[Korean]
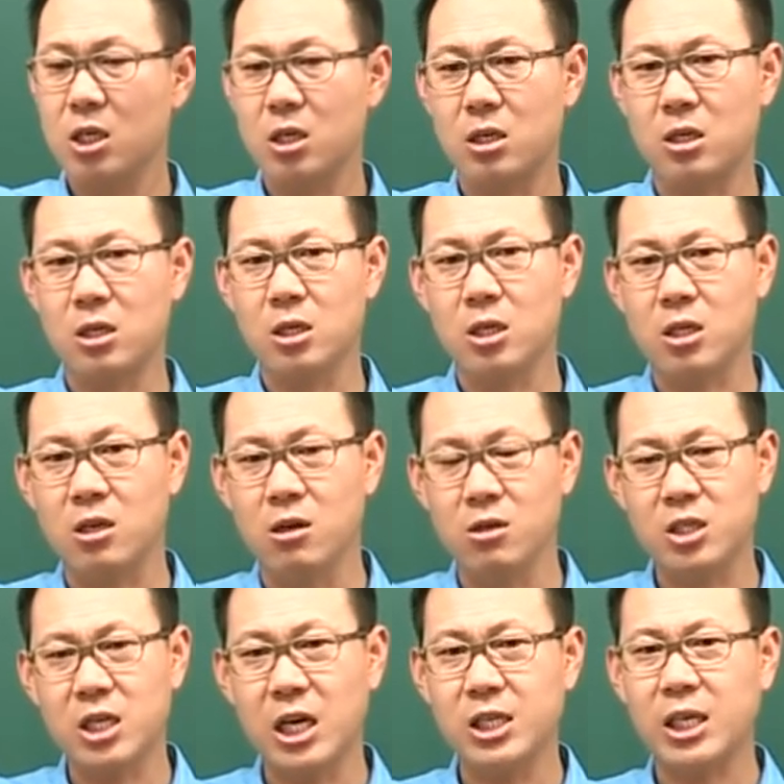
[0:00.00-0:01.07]
어,
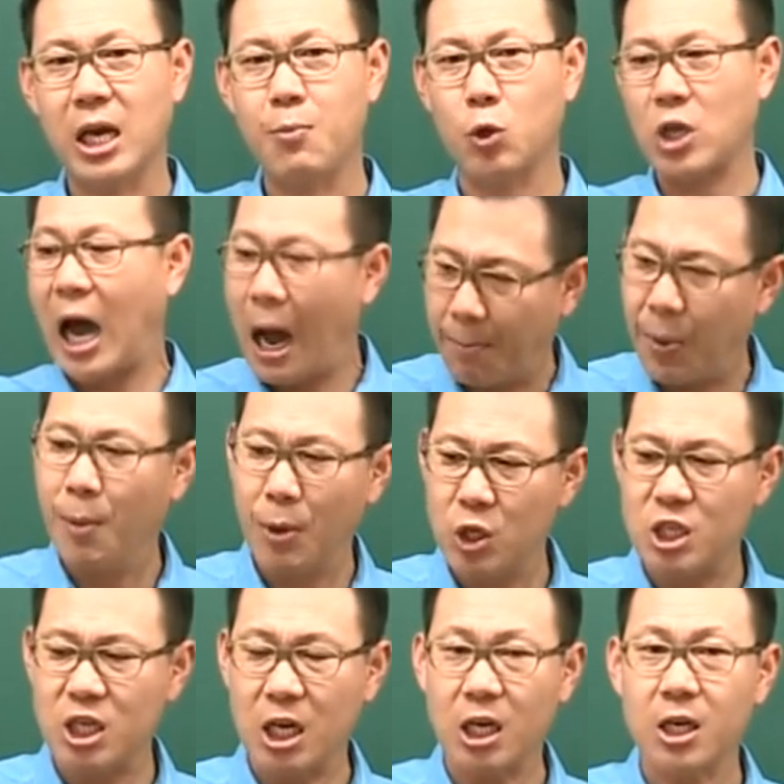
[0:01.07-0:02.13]
경찰 사회복, 아,
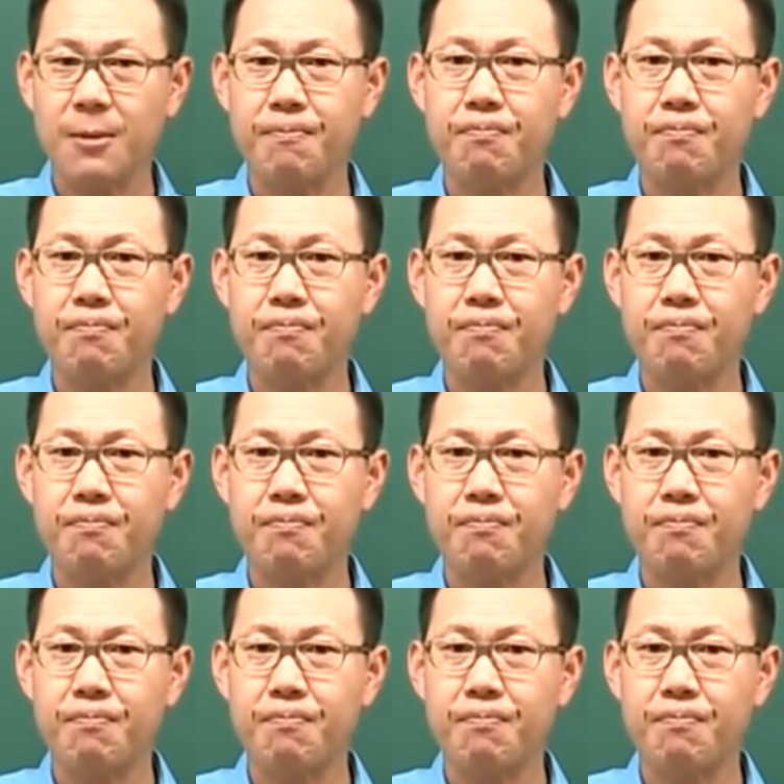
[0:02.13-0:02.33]
법원지.